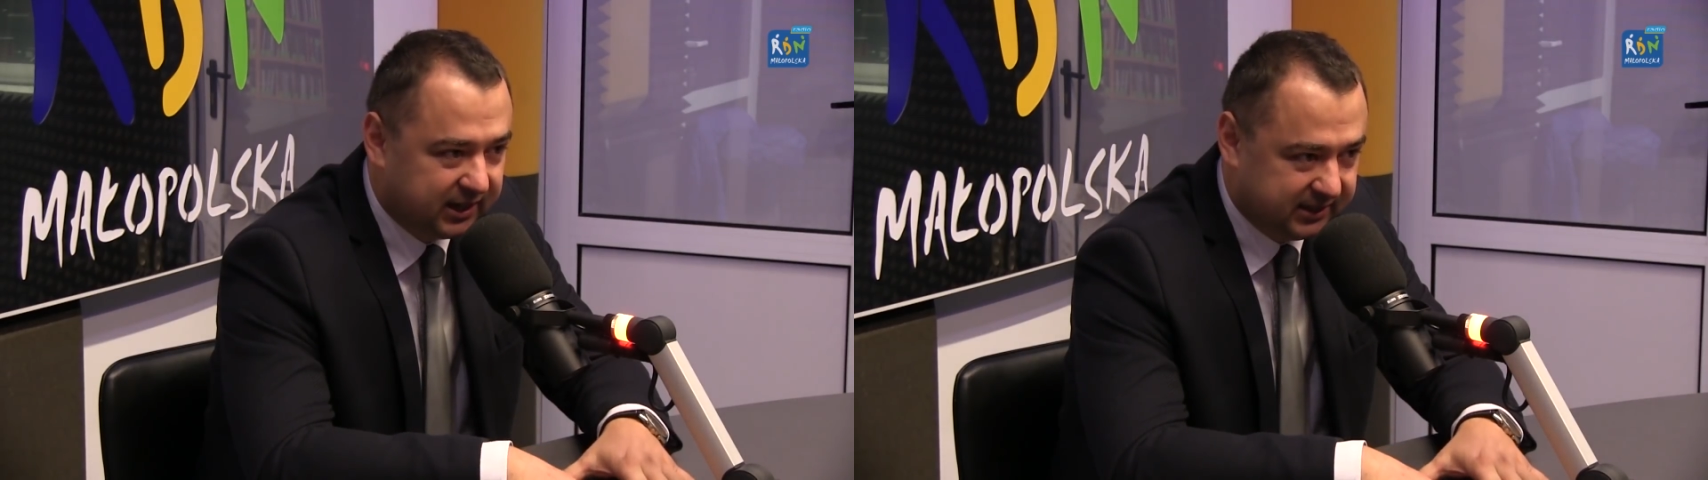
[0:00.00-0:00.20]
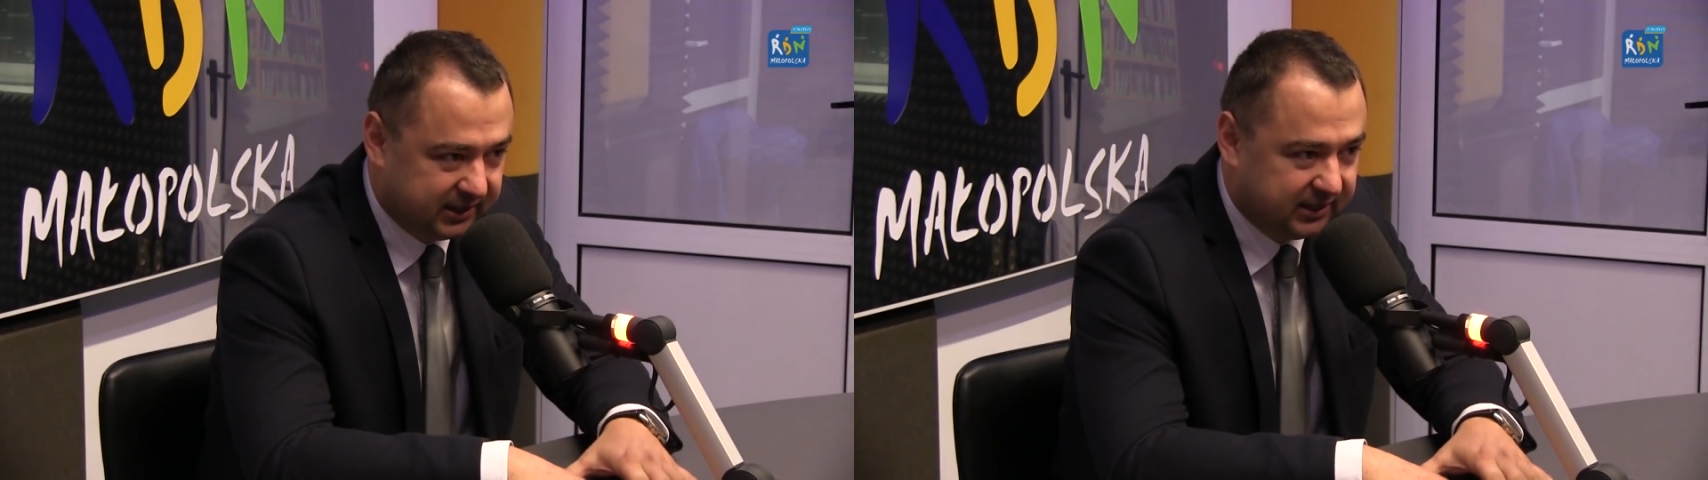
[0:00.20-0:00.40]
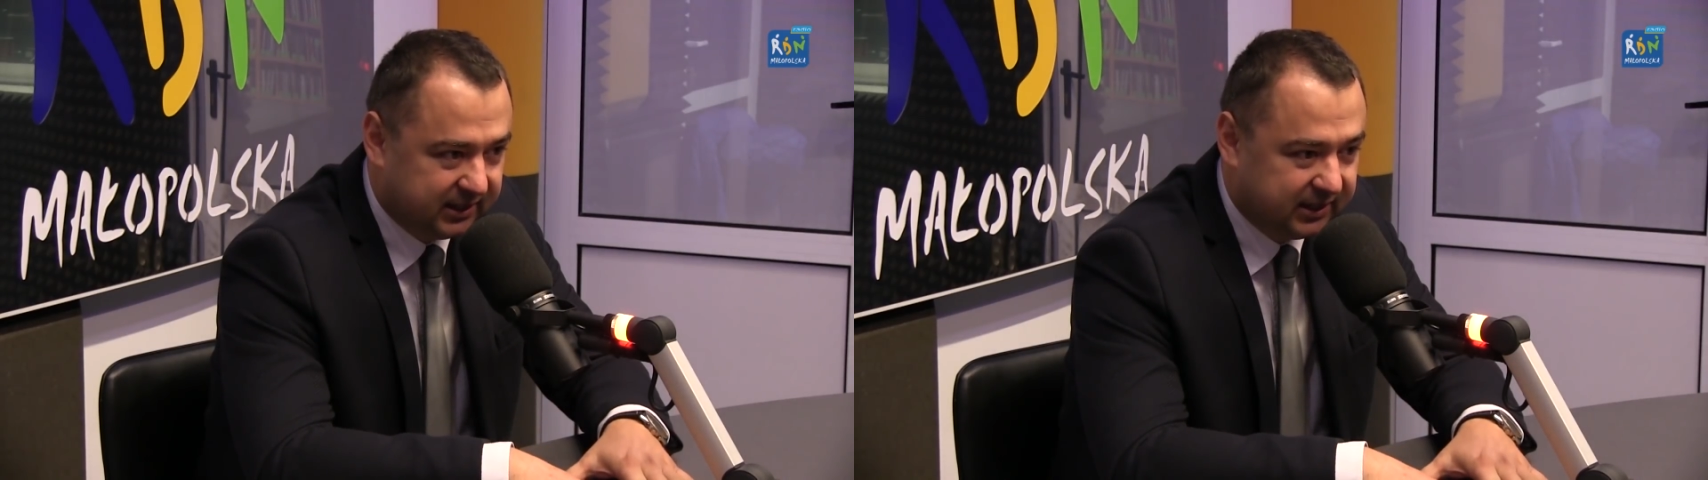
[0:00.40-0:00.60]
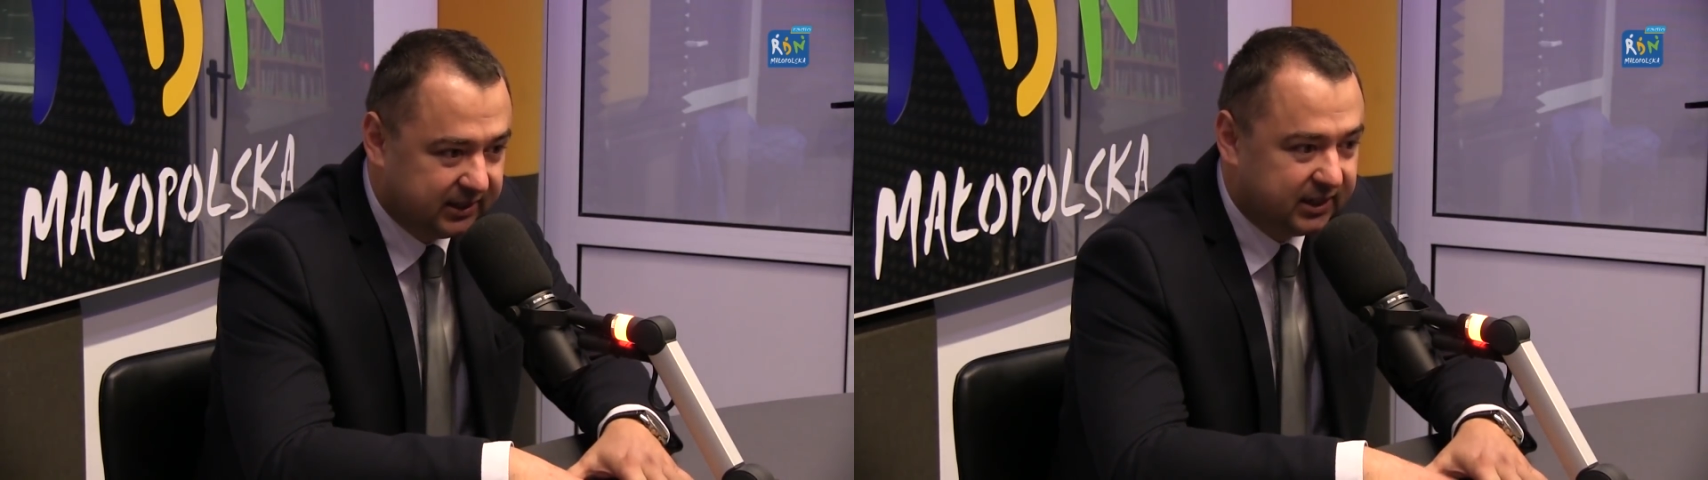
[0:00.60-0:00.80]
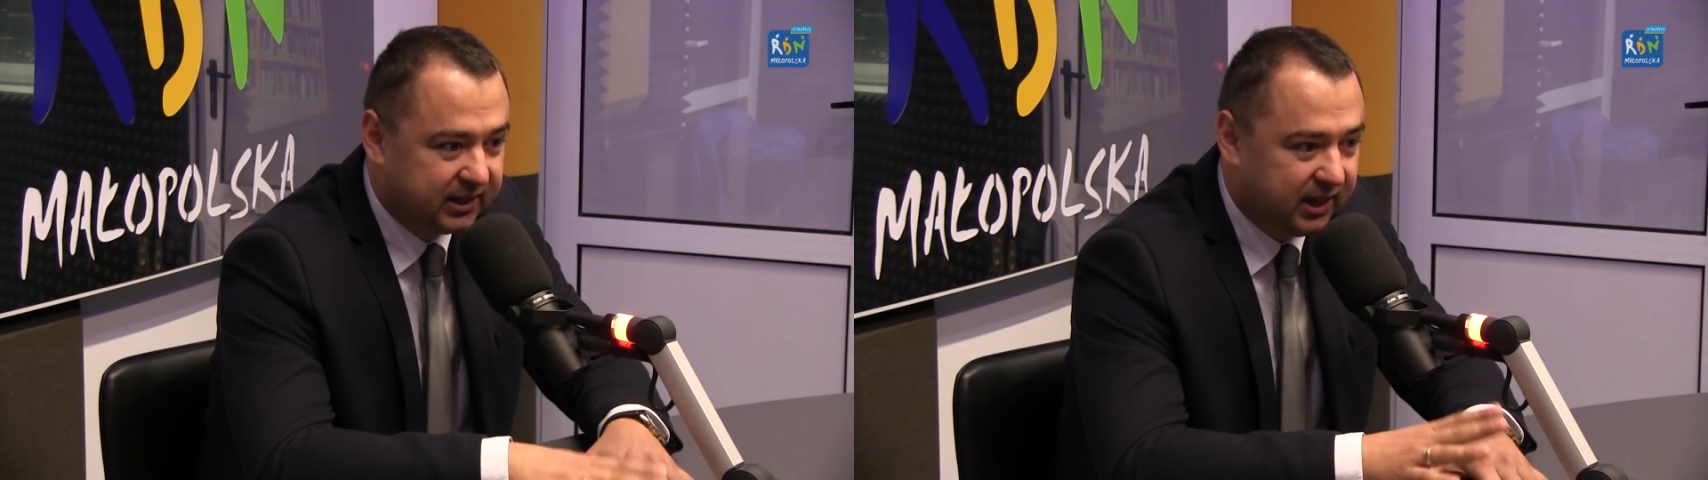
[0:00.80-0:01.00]
kartach, na
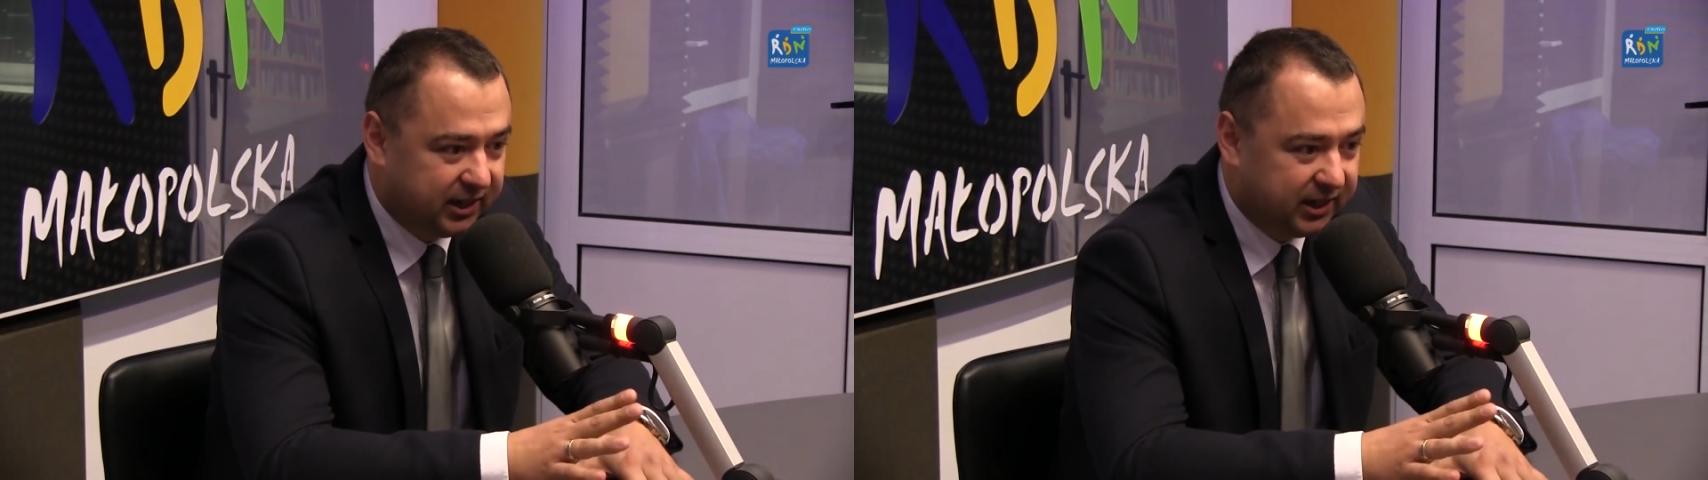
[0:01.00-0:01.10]
ankietach,